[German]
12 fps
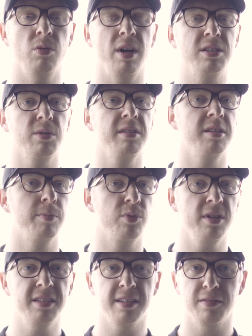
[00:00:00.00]
Du hast doch diese
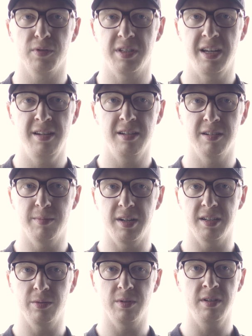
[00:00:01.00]
Presets fürs Handy gemacht,
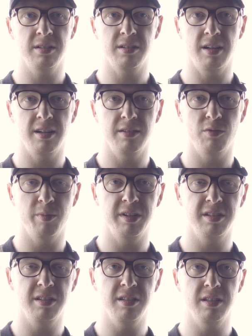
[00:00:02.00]
oder? Da, wo man
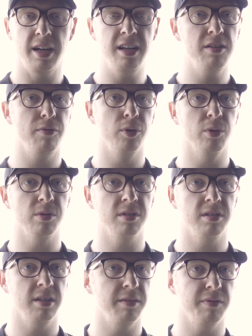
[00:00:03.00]
die Handyfotos
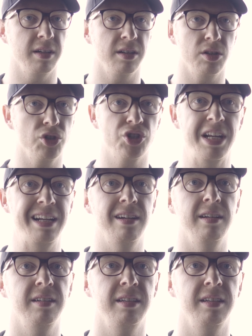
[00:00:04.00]
einfach schnell